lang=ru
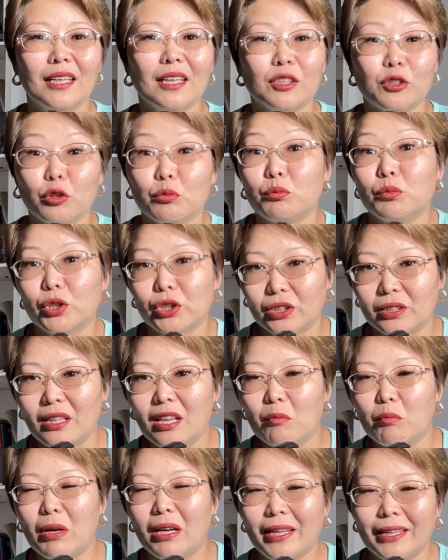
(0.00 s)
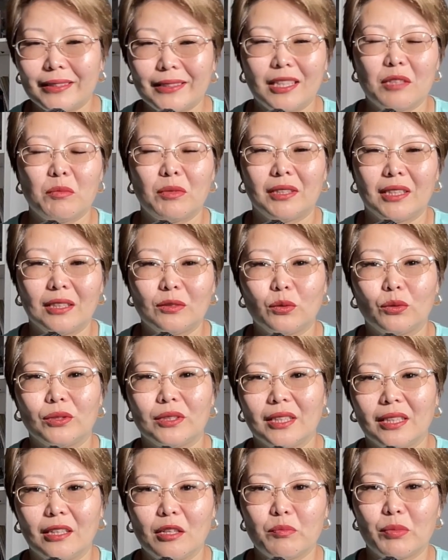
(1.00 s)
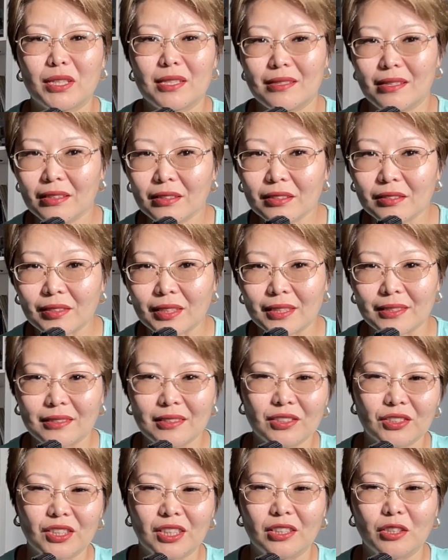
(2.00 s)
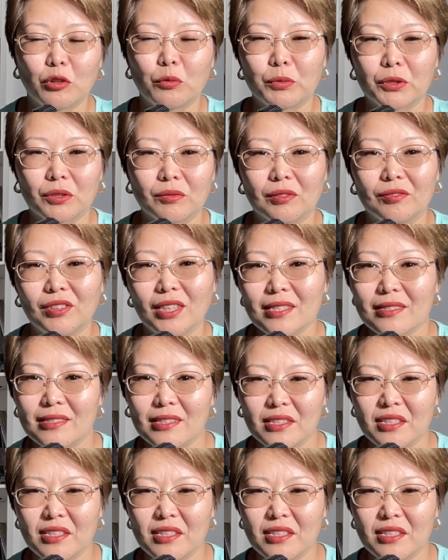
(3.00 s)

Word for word: Но ну, может для балета именно эту цель и преследовали снижение общего веса,